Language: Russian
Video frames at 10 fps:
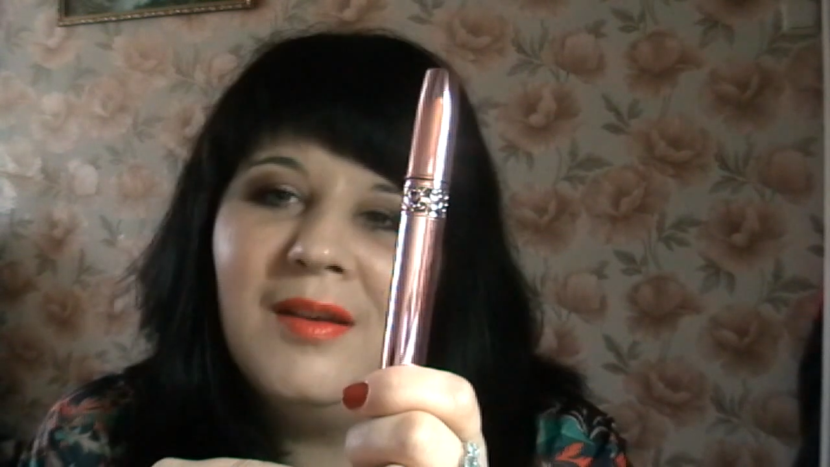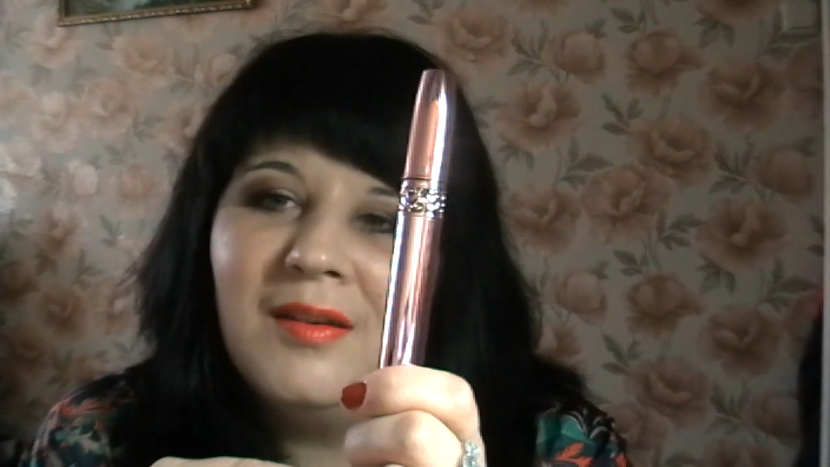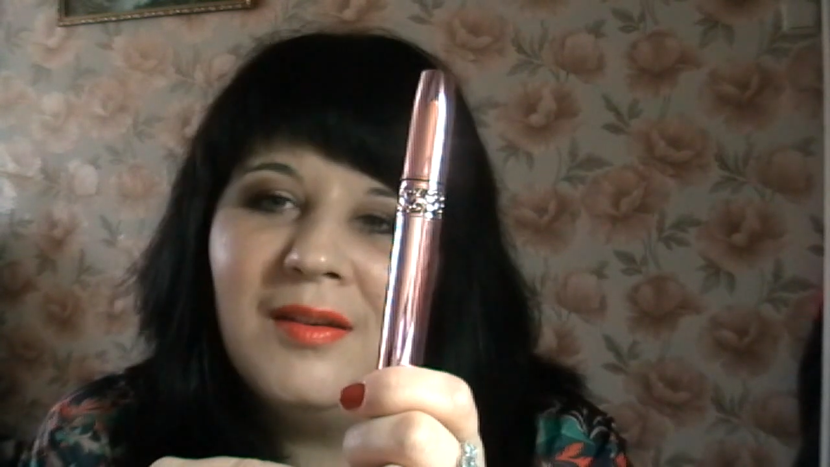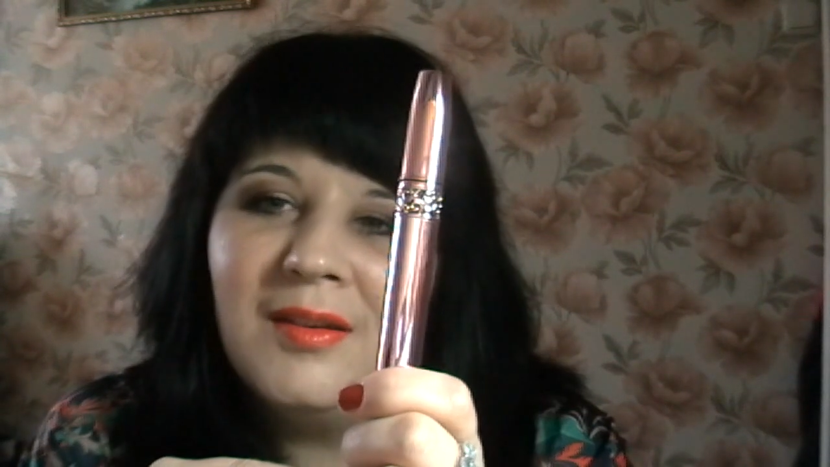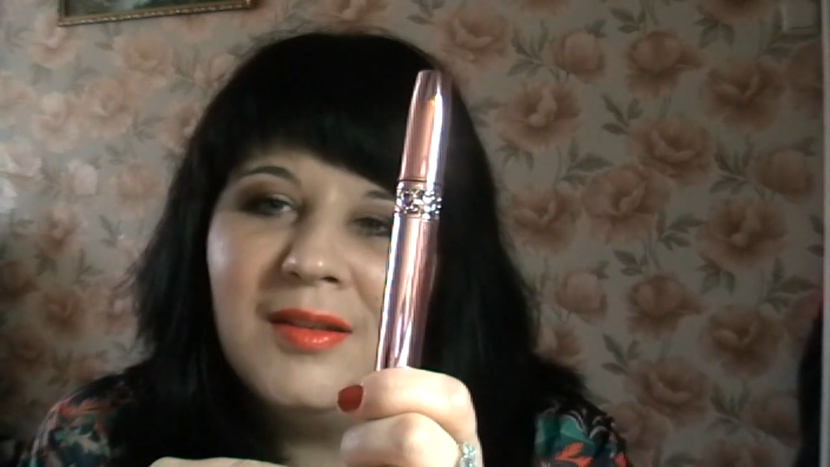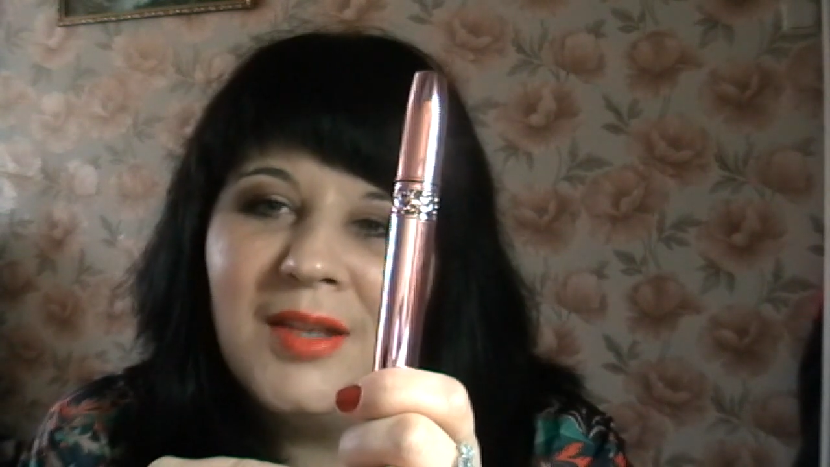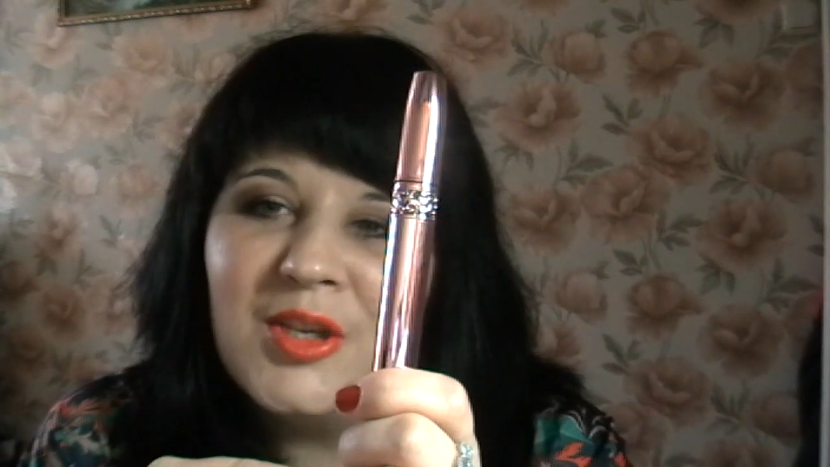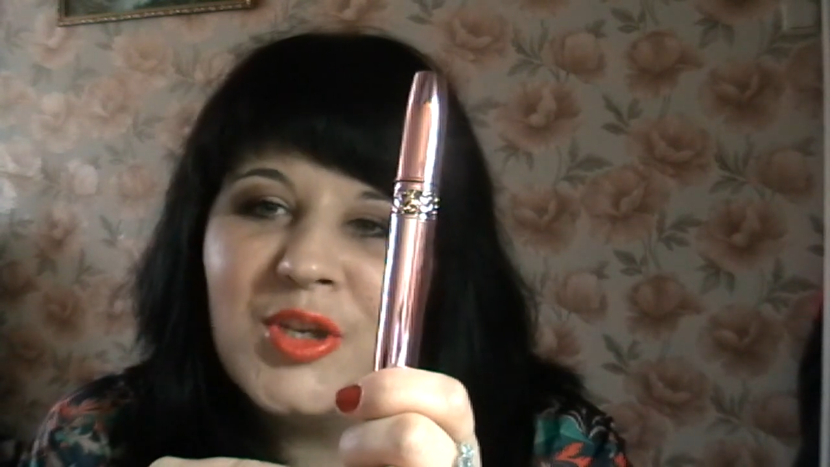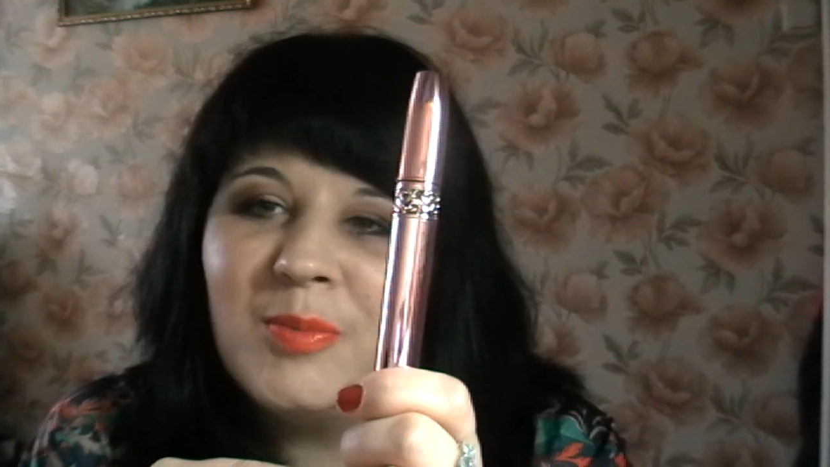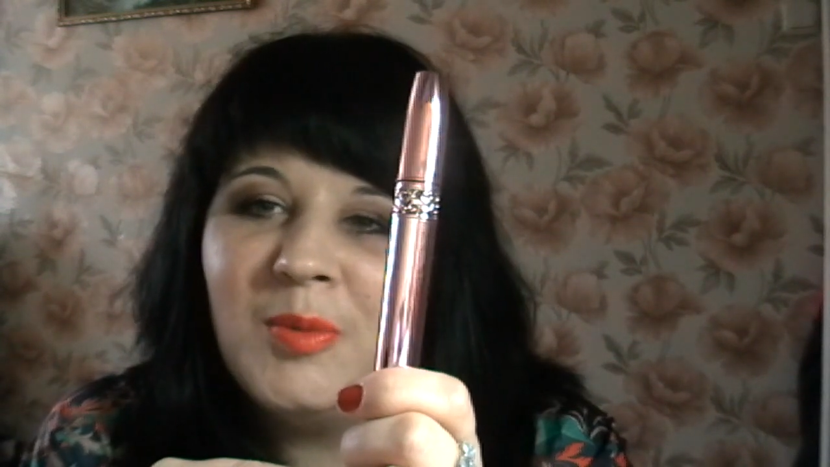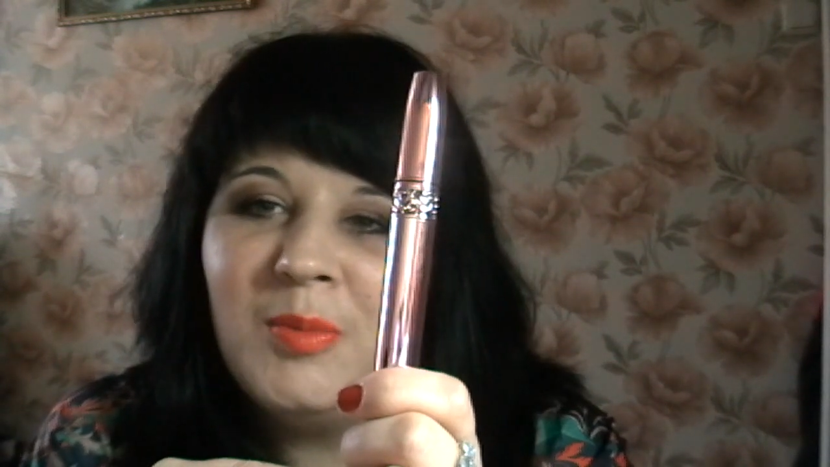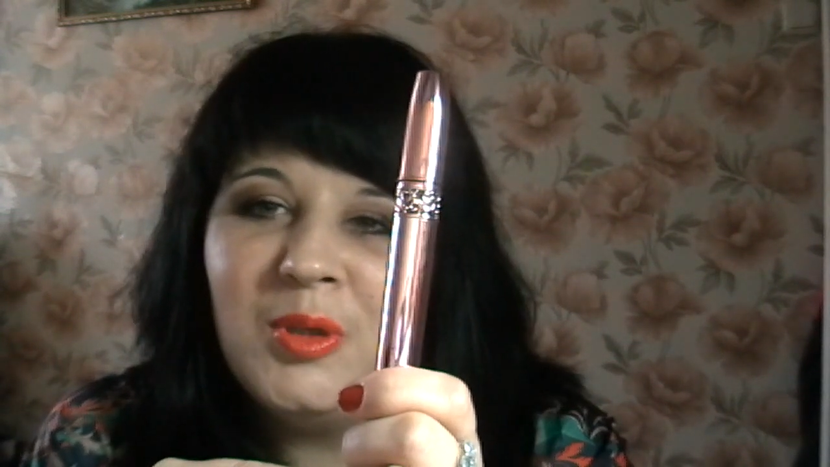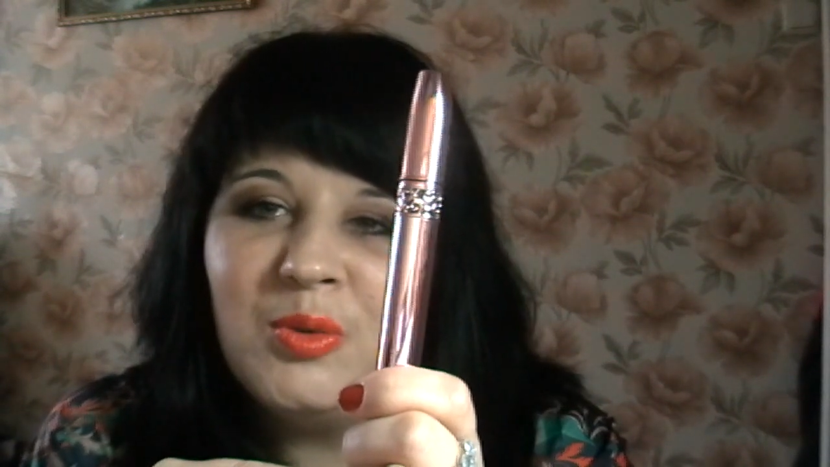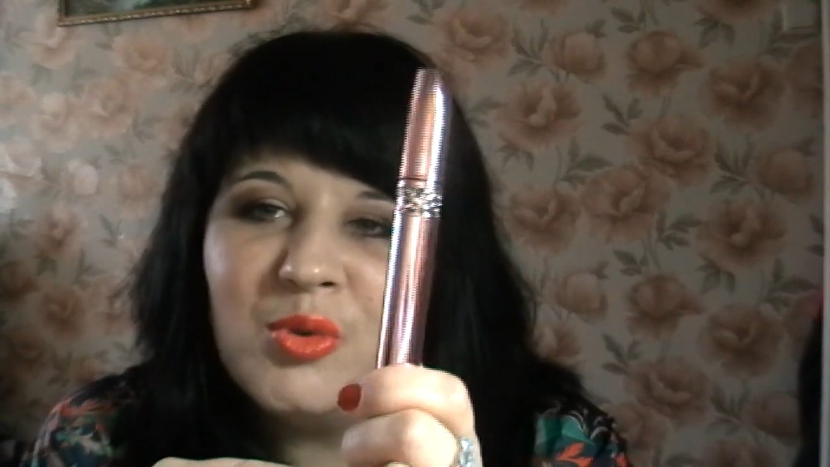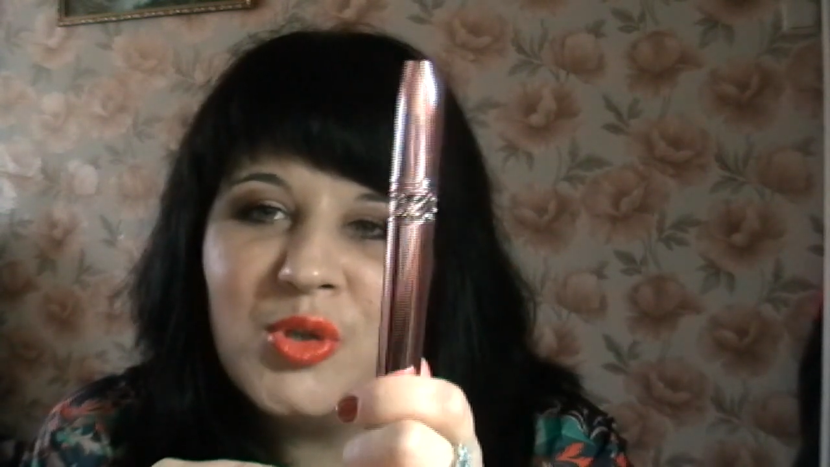э, нашей биби
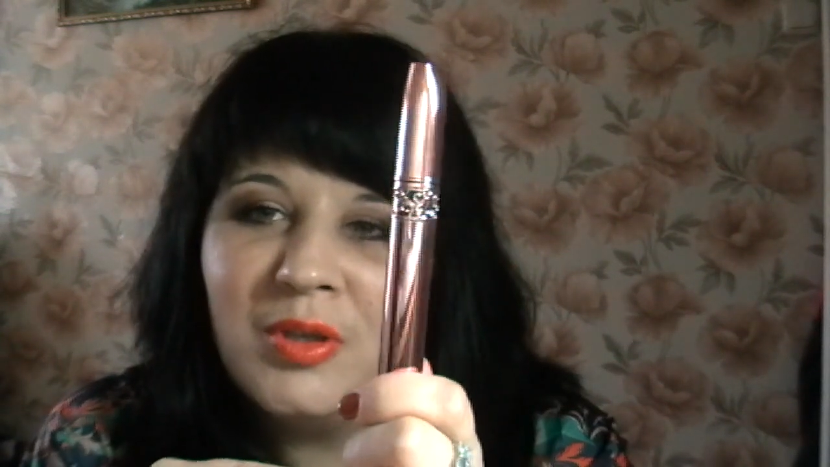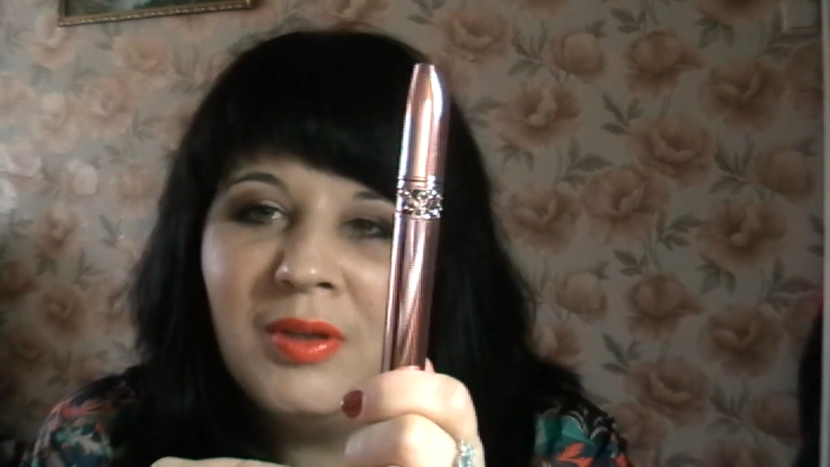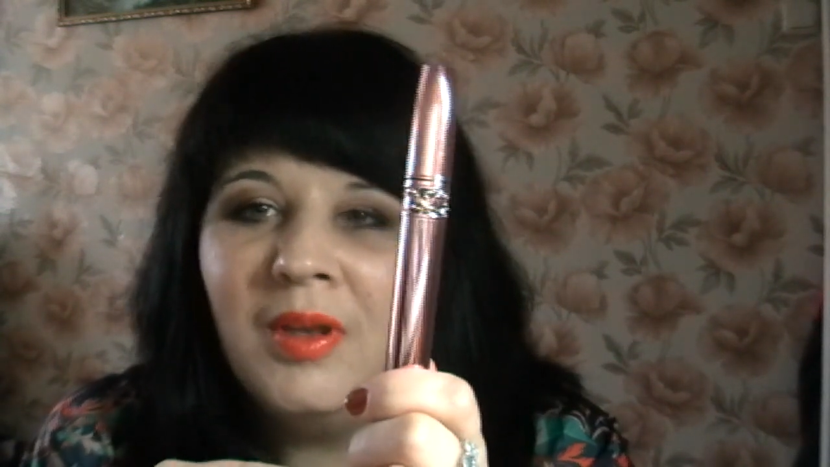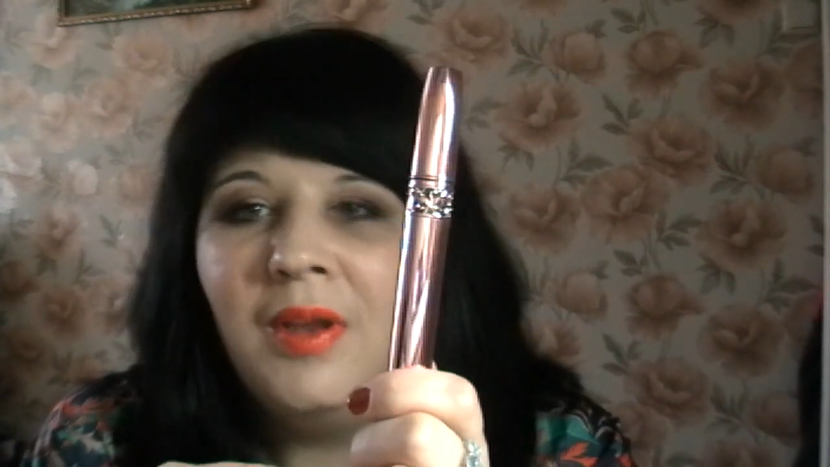туши.